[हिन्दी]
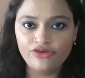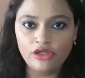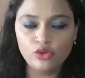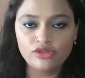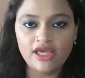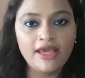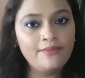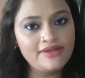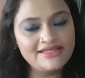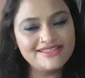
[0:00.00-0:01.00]
फील होता है
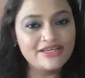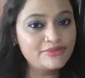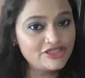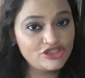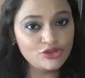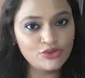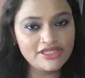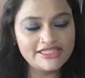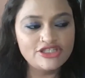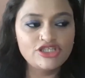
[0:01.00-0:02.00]
प्लीज़ कमेंट्स जरूर
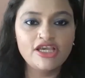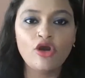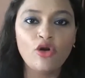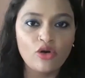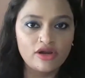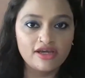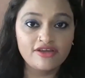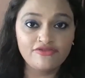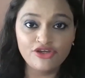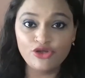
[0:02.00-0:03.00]
कीजिए और
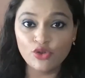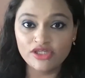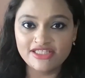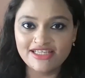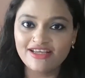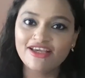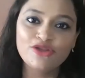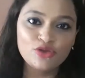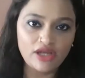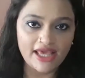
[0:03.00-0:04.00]
अगर वीडियो अच्छी
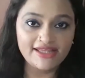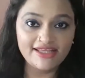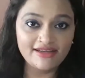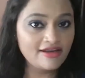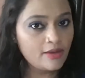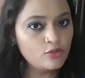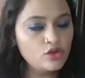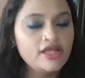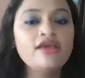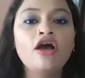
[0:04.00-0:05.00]
लगे तो लाइक देना ना
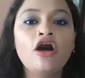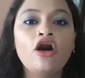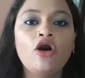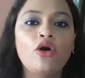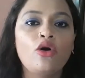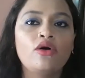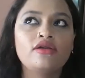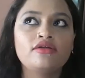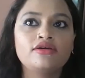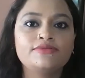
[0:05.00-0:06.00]
भूलें
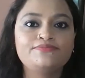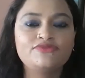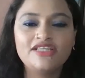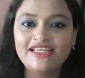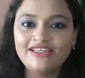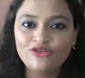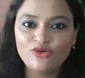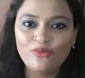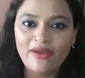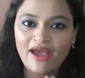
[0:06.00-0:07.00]
और चलिए
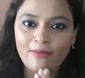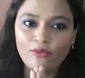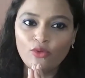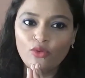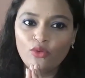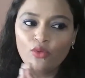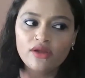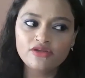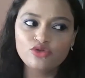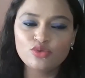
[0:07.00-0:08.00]
तो मैं आपको
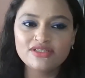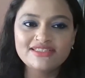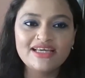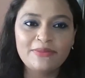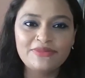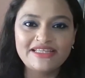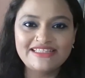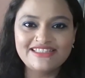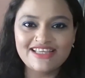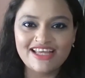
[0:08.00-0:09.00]
वन टू वन अपनी
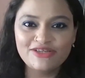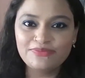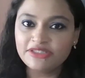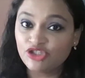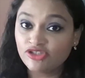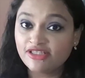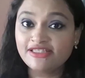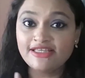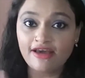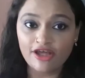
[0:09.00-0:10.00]
सारी
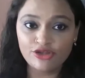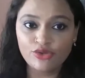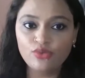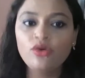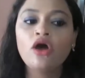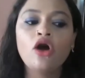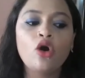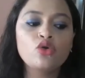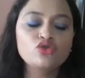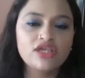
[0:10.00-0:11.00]
परचेजेस दिखाती हूँ
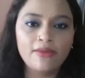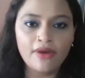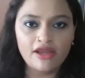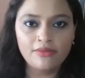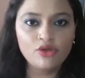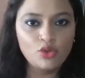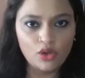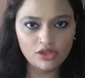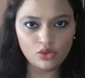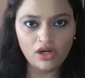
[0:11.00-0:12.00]
और उसके बारे में
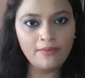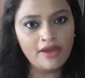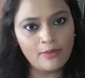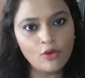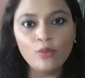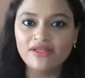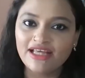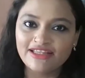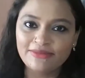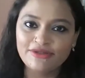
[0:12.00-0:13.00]
थोड़ा थोड़ा मैं आपको
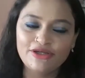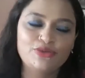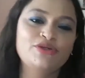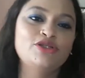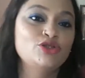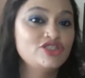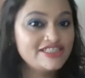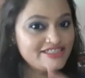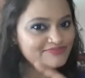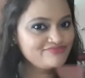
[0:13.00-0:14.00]
बताती भी रहूँगी तो
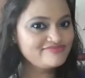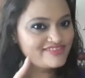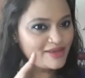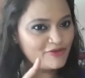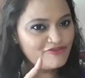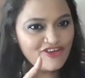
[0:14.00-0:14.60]
चलिए कीप ऑन